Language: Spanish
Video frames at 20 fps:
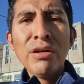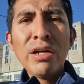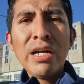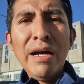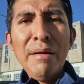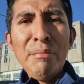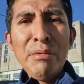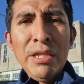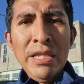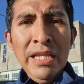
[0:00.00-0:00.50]

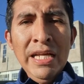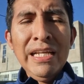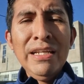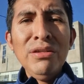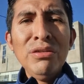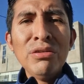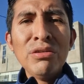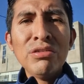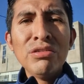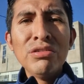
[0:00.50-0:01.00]

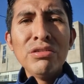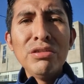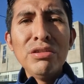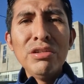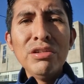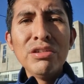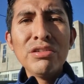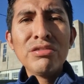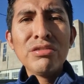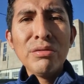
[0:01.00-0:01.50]
caminando con
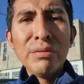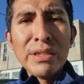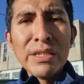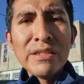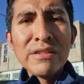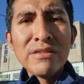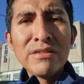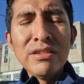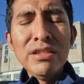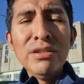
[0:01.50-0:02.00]
Dios,
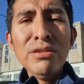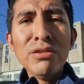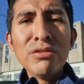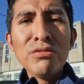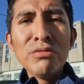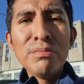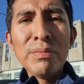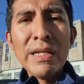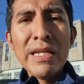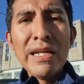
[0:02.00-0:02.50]
obedeciendo
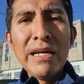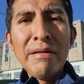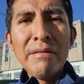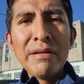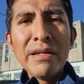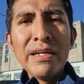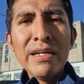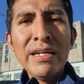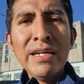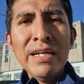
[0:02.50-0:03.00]
su
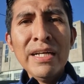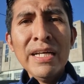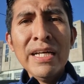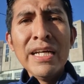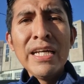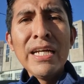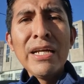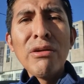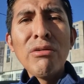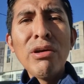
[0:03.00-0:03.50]
palabra,
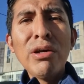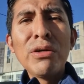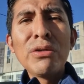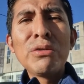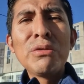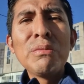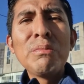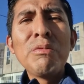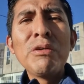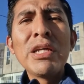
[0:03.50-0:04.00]
y luego
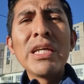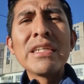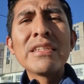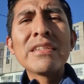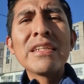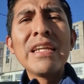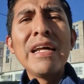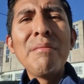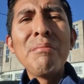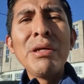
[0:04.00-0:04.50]
tú
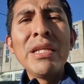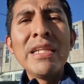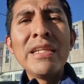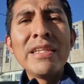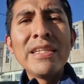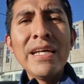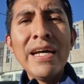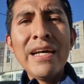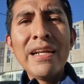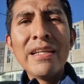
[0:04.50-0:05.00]
puedas
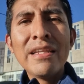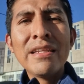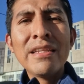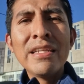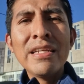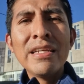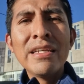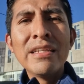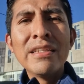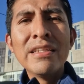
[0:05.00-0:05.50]

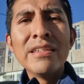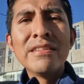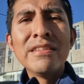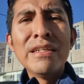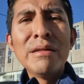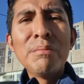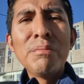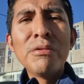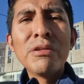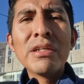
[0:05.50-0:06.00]
lamentarte,
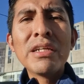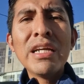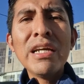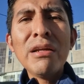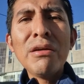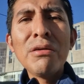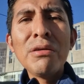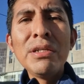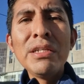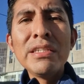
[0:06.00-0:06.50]
decir por qué
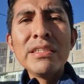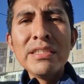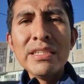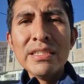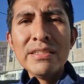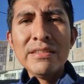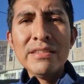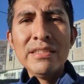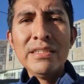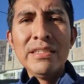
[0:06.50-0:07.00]
lo hice
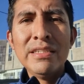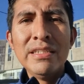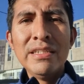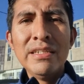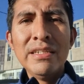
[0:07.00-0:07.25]
así.